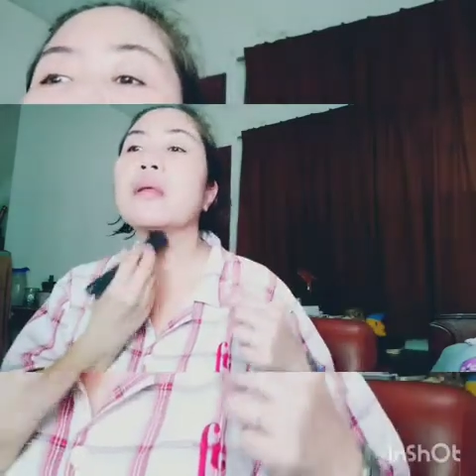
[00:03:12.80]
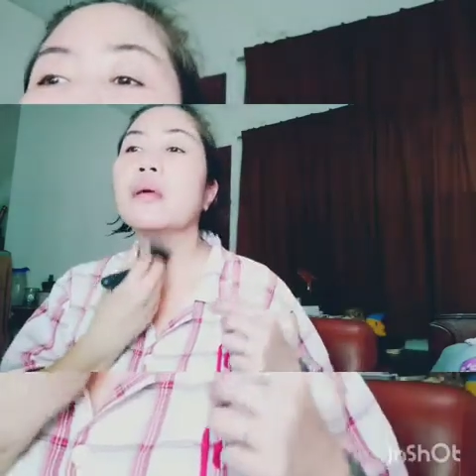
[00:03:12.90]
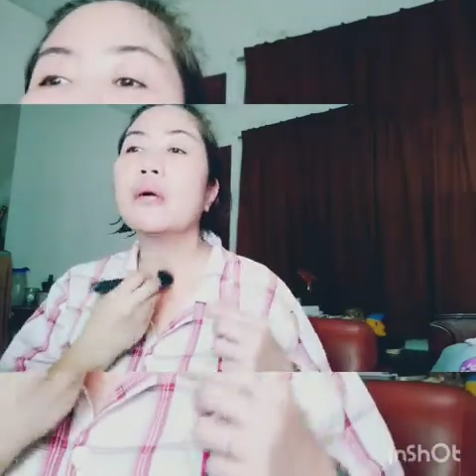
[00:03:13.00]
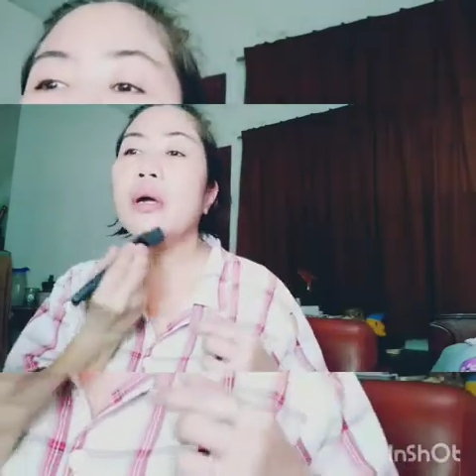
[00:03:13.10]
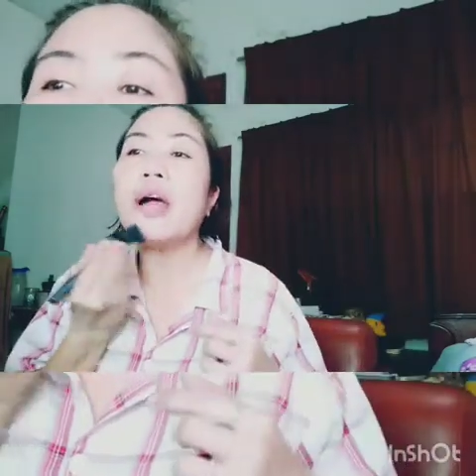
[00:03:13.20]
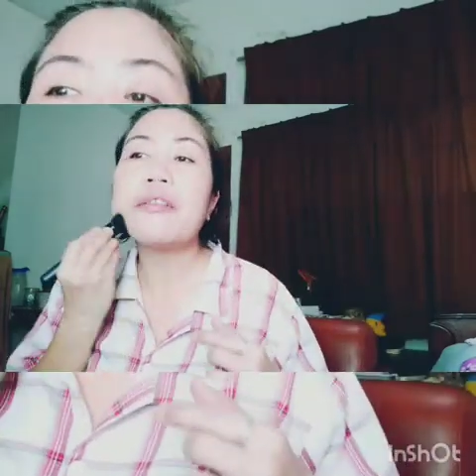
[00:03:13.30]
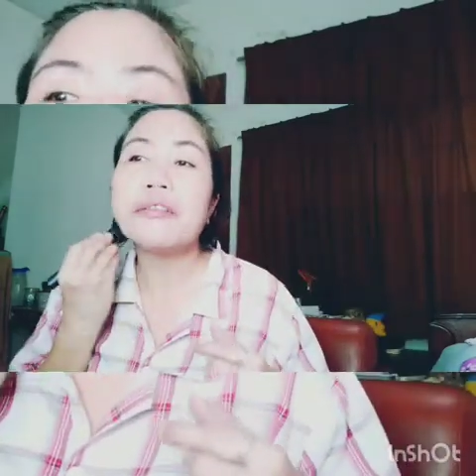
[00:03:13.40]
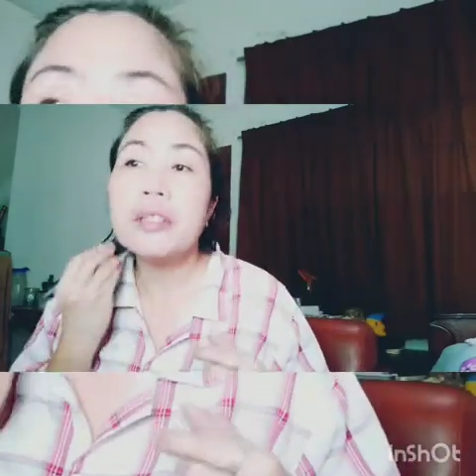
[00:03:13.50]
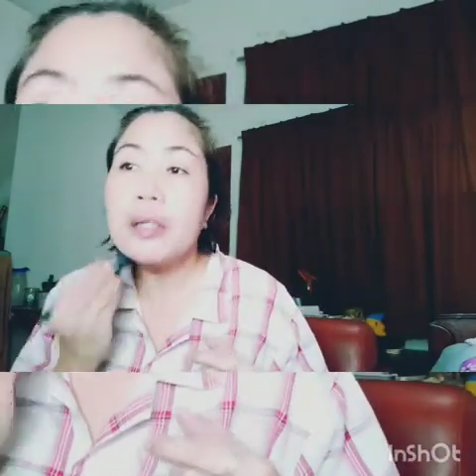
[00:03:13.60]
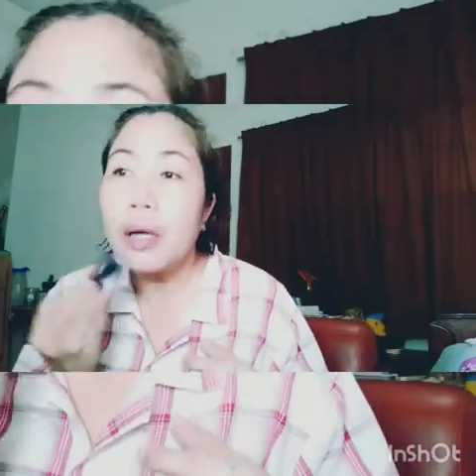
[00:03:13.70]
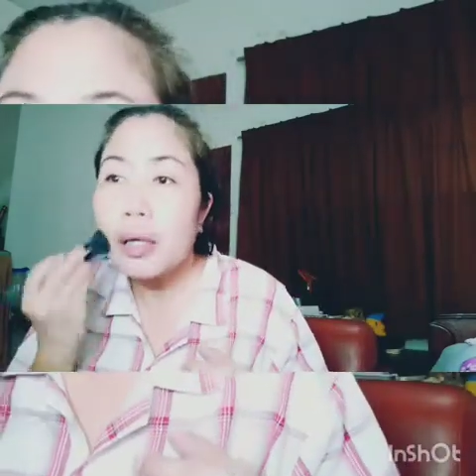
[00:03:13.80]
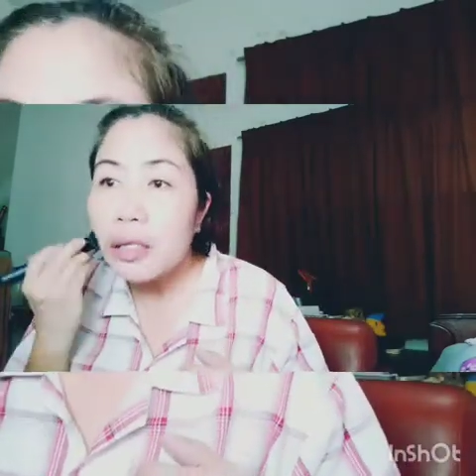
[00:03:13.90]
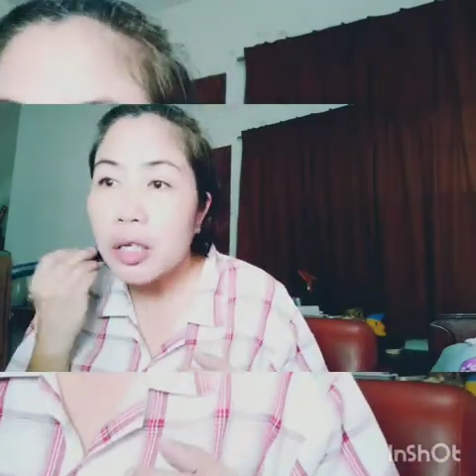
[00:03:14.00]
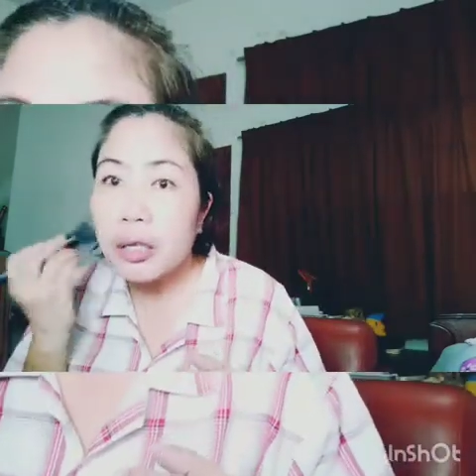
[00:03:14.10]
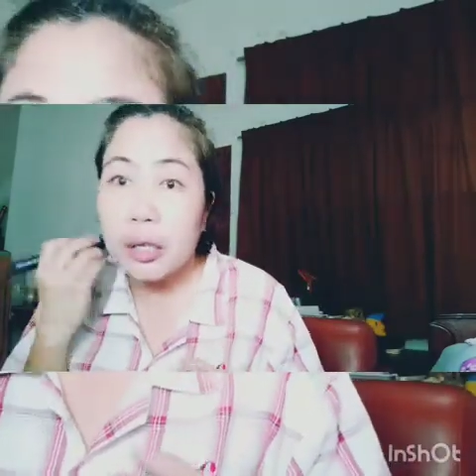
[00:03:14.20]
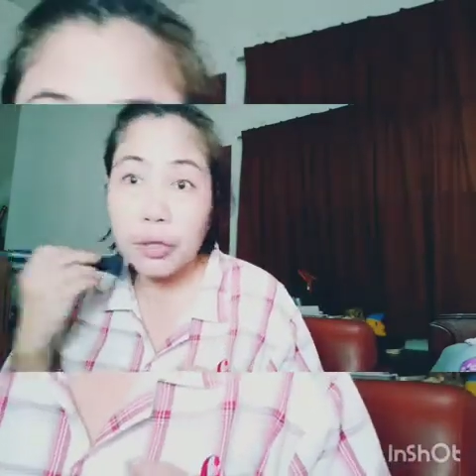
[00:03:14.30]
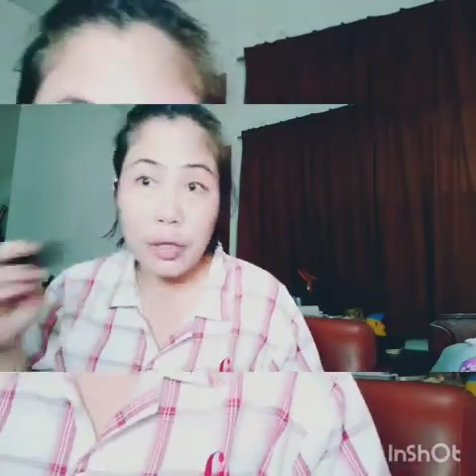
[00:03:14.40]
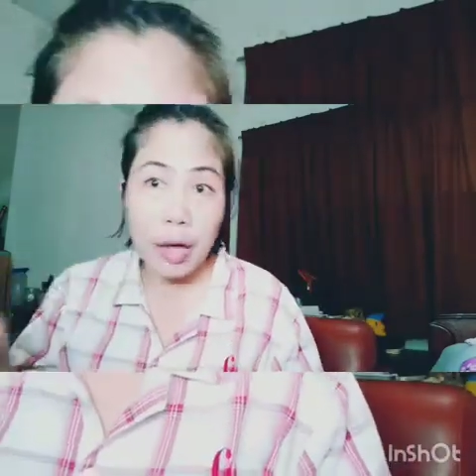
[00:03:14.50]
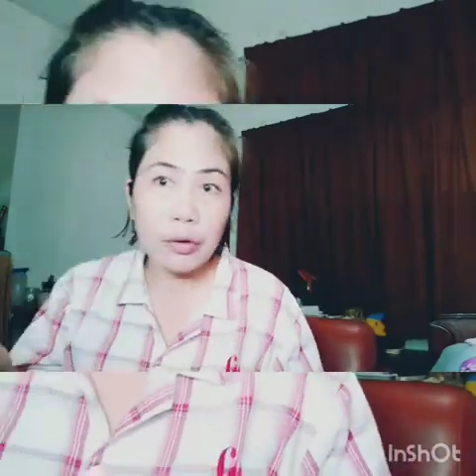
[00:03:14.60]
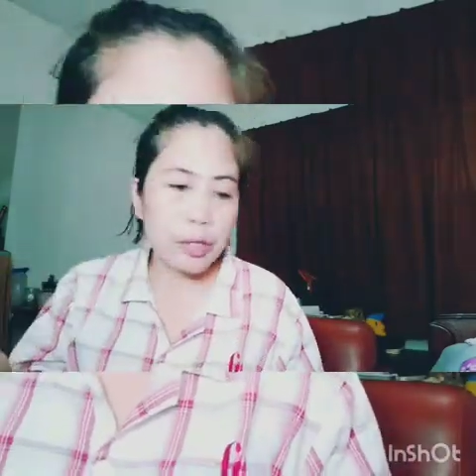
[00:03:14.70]
or after lunch, andito
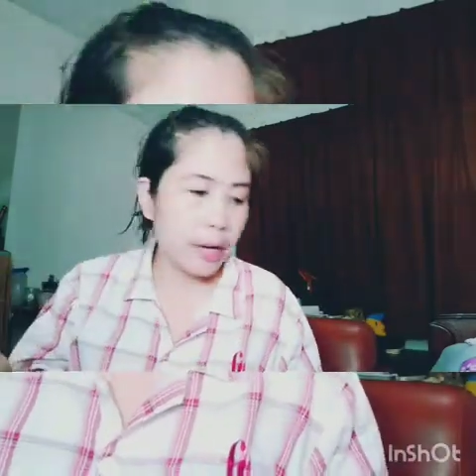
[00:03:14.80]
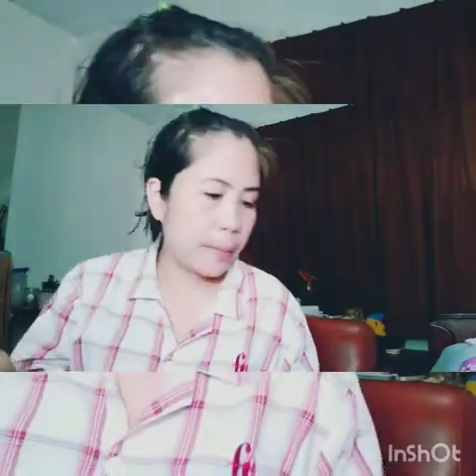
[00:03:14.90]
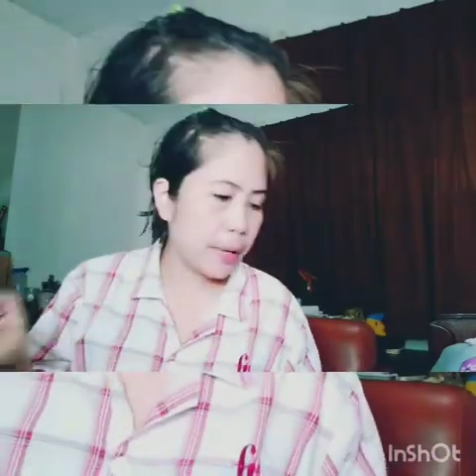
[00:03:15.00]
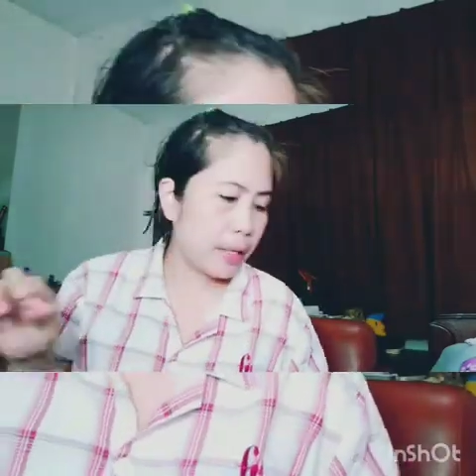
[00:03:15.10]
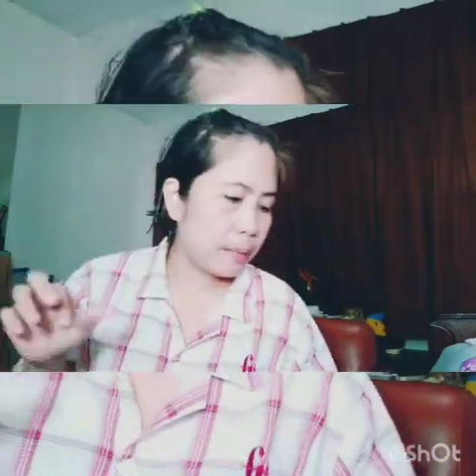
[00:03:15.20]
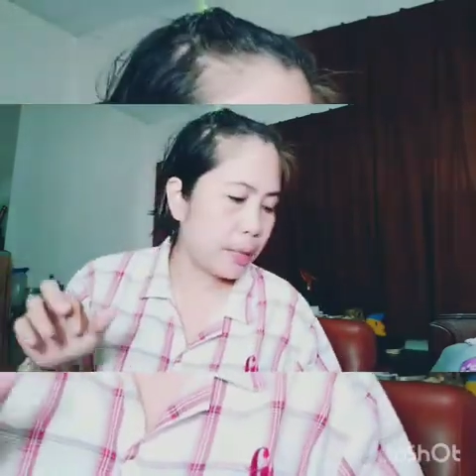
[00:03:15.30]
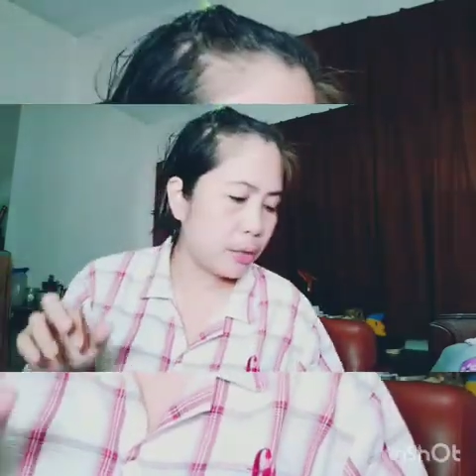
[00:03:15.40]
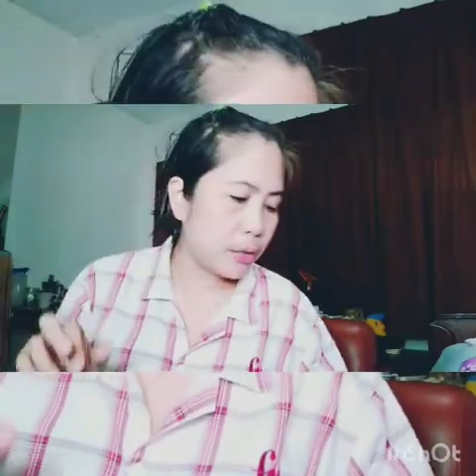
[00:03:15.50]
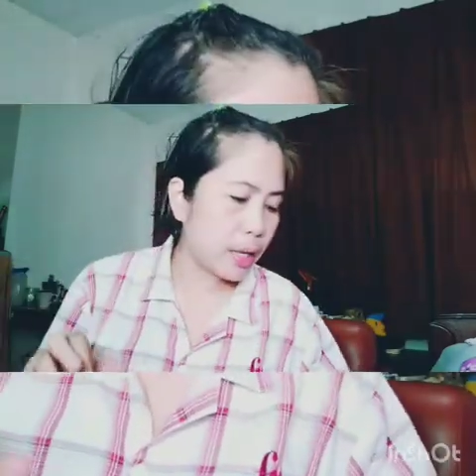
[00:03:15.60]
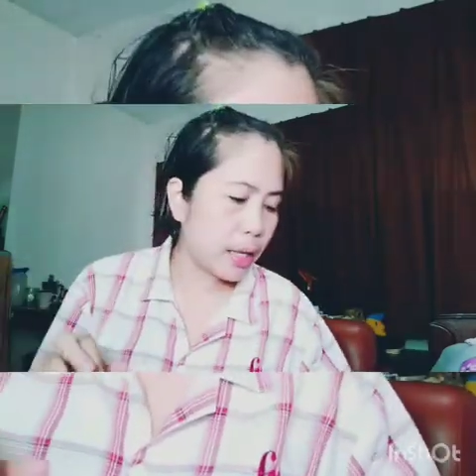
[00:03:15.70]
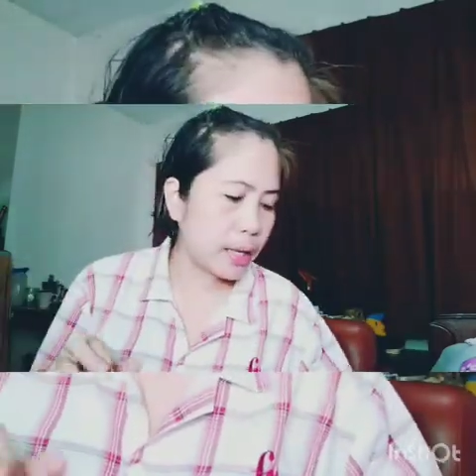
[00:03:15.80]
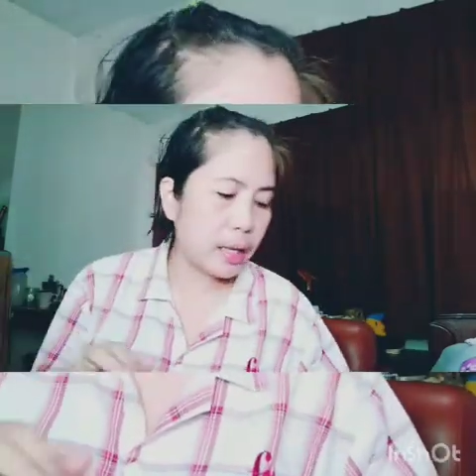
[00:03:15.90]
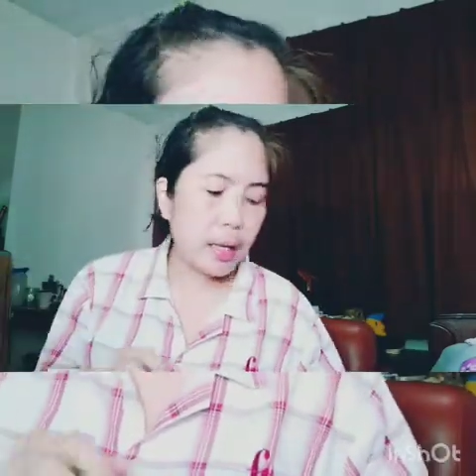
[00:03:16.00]
na ako sa apartment ulit.